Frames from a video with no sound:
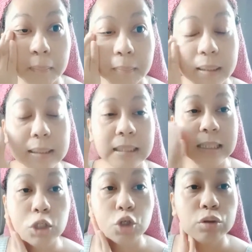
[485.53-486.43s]
But
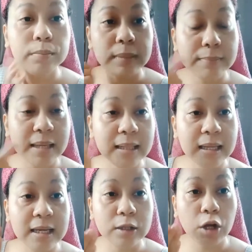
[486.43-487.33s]
it should be
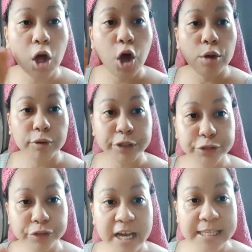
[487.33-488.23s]
maintained
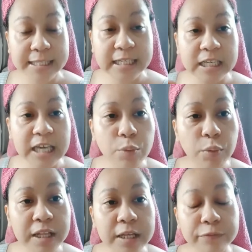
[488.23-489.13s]
moisturized. And again,
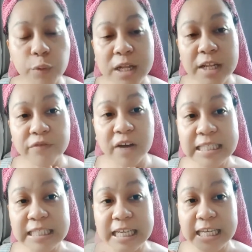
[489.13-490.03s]
one ad one advice
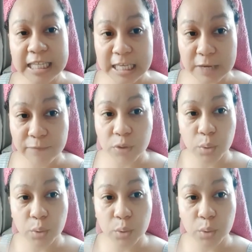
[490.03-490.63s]
that I can give